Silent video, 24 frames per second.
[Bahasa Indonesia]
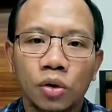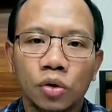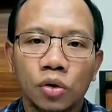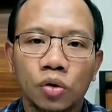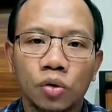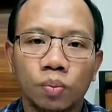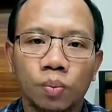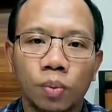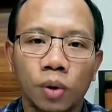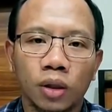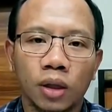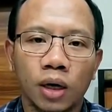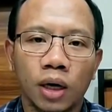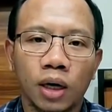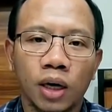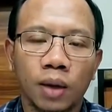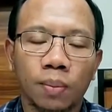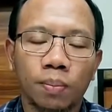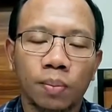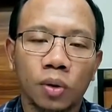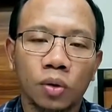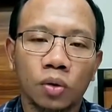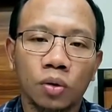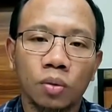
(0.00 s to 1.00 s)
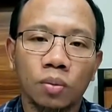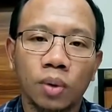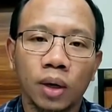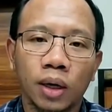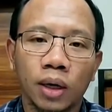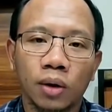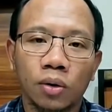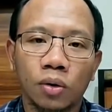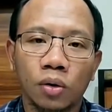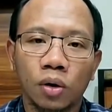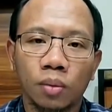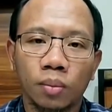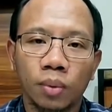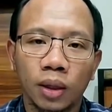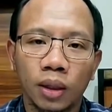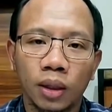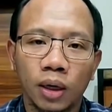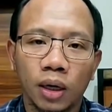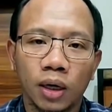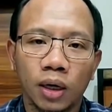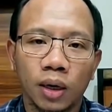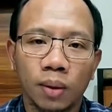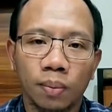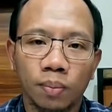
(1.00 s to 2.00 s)
support terhadap pertumbuhan ekonomi
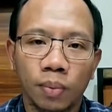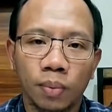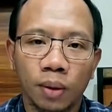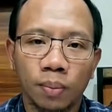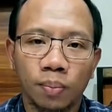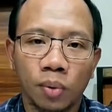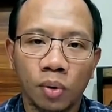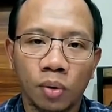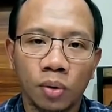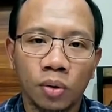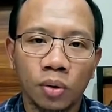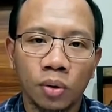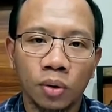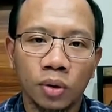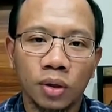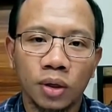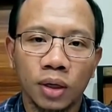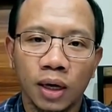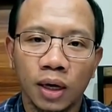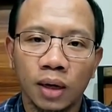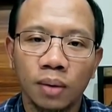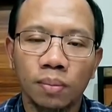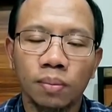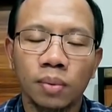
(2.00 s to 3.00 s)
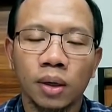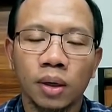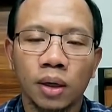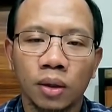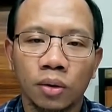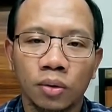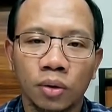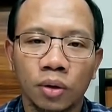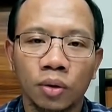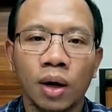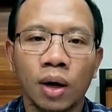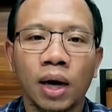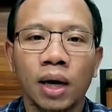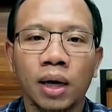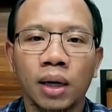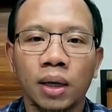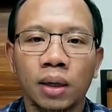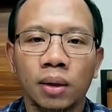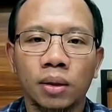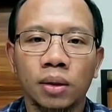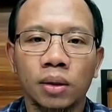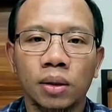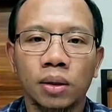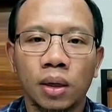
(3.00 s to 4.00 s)
terhadap uh, pro begitu itu
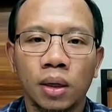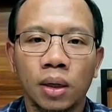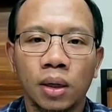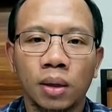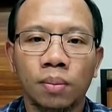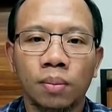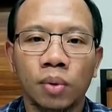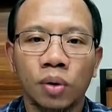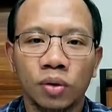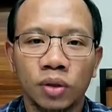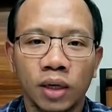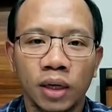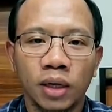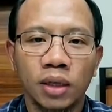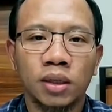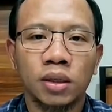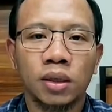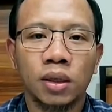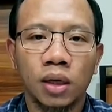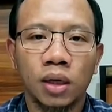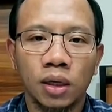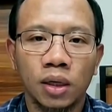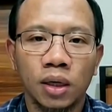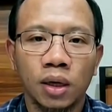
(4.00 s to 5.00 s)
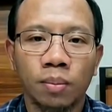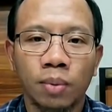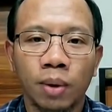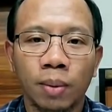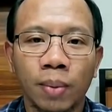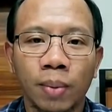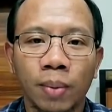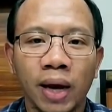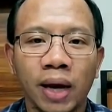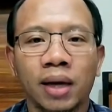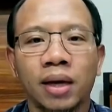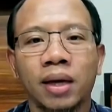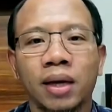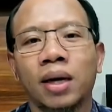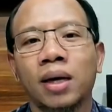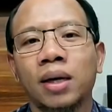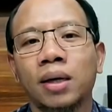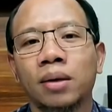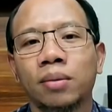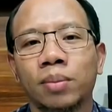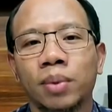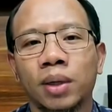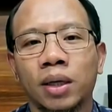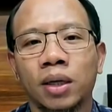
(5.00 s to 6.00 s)
akan uh, menurut saya lebih baik
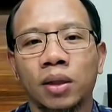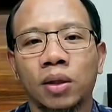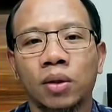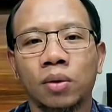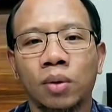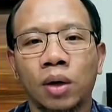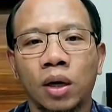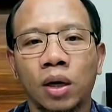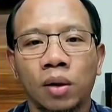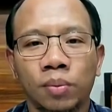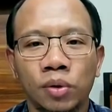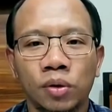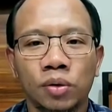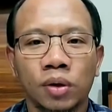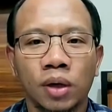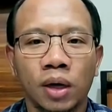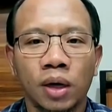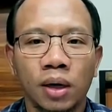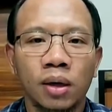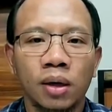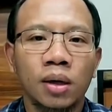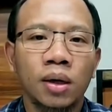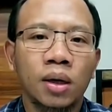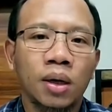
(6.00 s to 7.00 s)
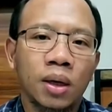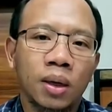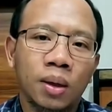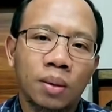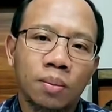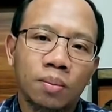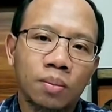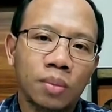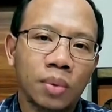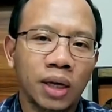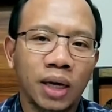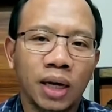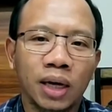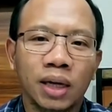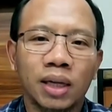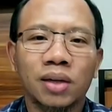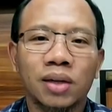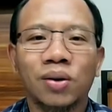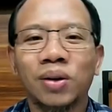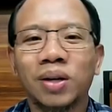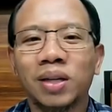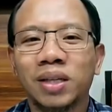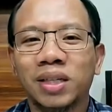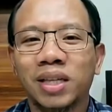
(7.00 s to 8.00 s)
ya begitu walaupun juga
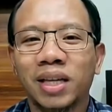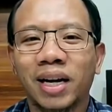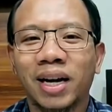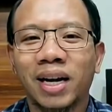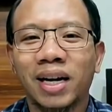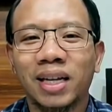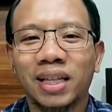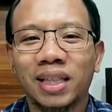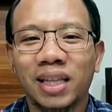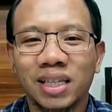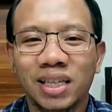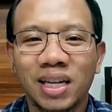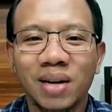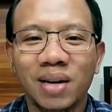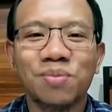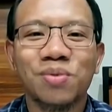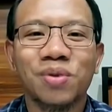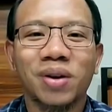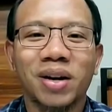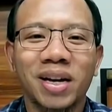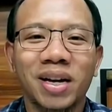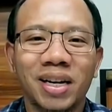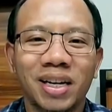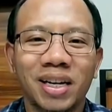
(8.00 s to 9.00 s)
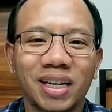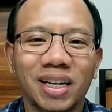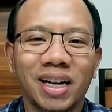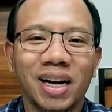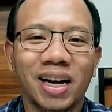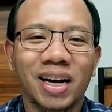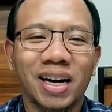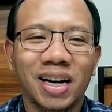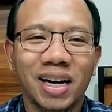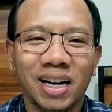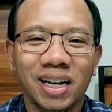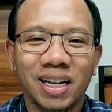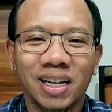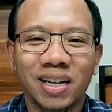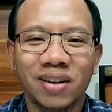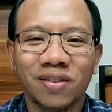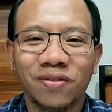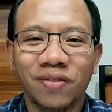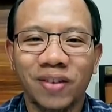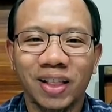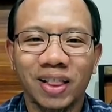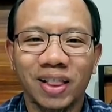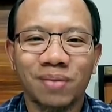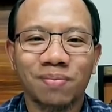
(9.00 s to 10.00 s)
melihat kondisi realitasnya mungkin karena
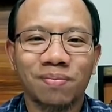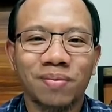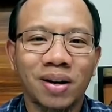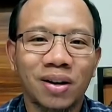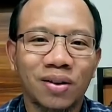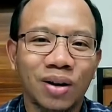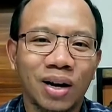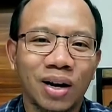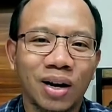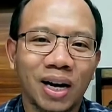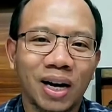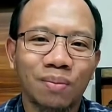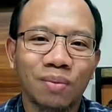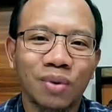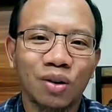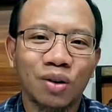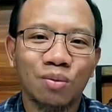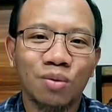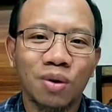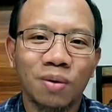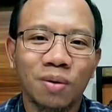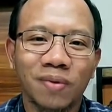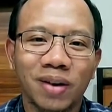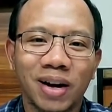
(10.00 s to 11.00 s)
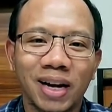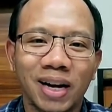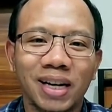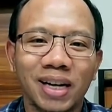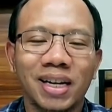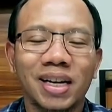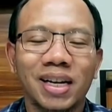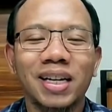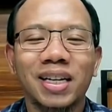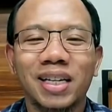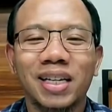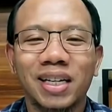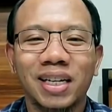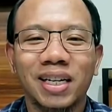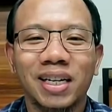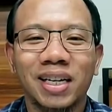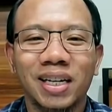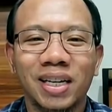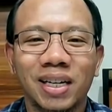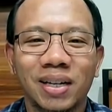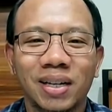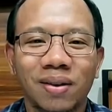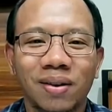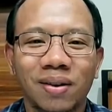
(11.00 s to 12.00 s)
The Fed baru akan mengumumkan ya
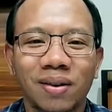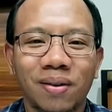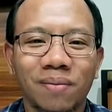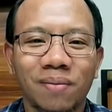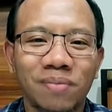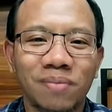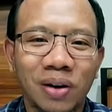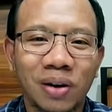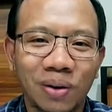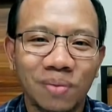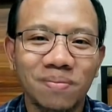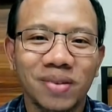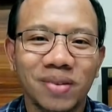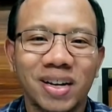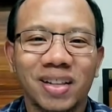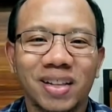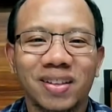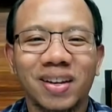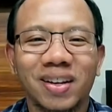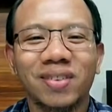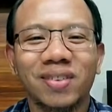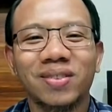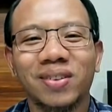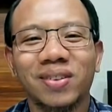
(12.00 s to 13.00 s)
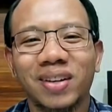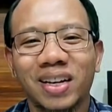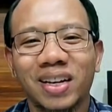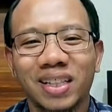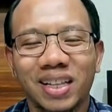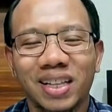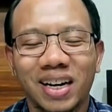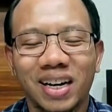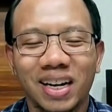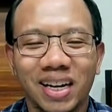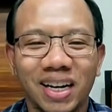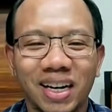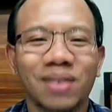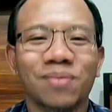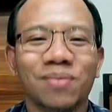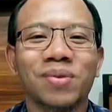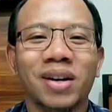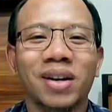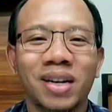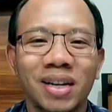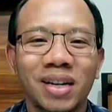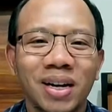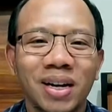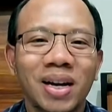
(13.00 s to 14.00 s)
uh, belum begitu ya untuk yang terakhir nah
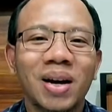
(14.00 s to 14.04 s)
mungkin